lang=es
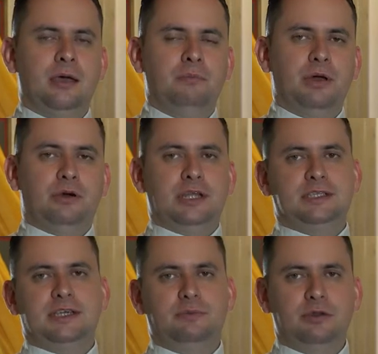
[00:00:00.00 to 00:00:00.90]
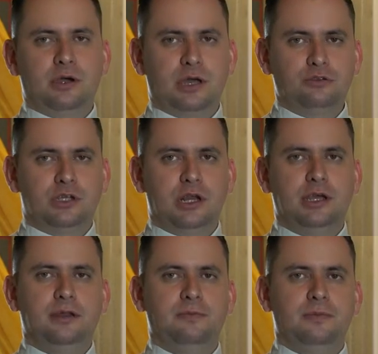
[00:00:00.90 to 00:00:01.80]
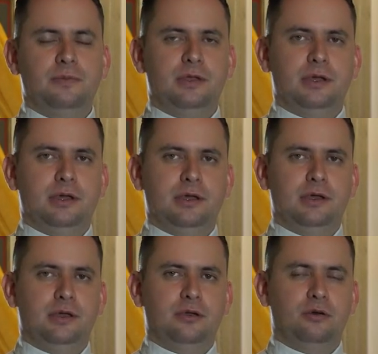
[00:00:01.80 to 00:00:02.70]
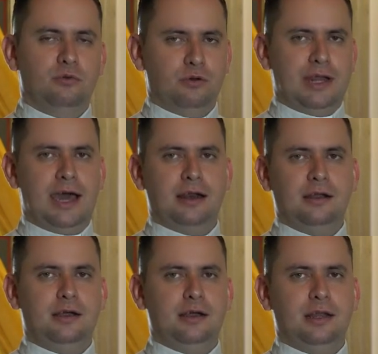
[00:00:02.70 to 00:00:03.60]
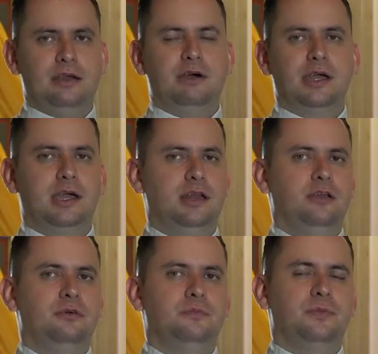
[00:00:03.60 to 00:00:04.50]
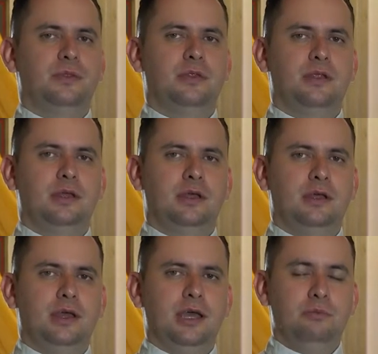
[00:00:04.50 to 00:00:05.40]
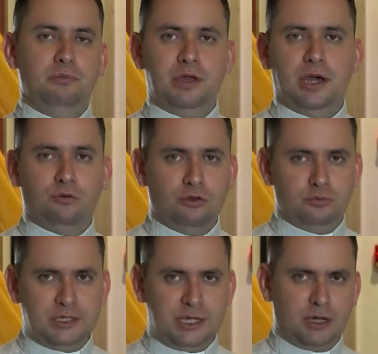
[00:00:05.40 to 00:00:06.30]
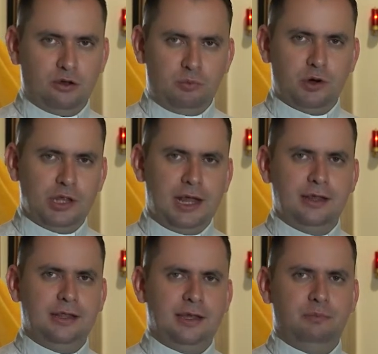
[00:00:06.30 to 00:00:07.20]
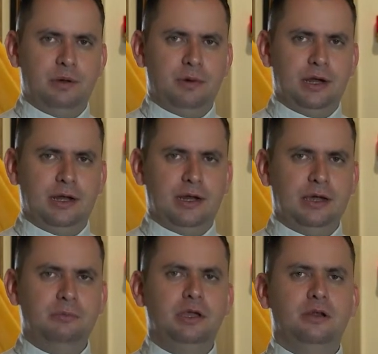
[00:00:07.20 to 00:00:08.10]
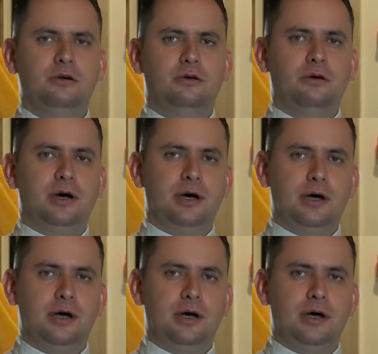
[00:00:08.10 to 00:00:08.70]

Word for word: Pero en este camino a Jerusalén, eh, como narra el Evangelio, envía algunos mensajeros por delante a preparar el camino,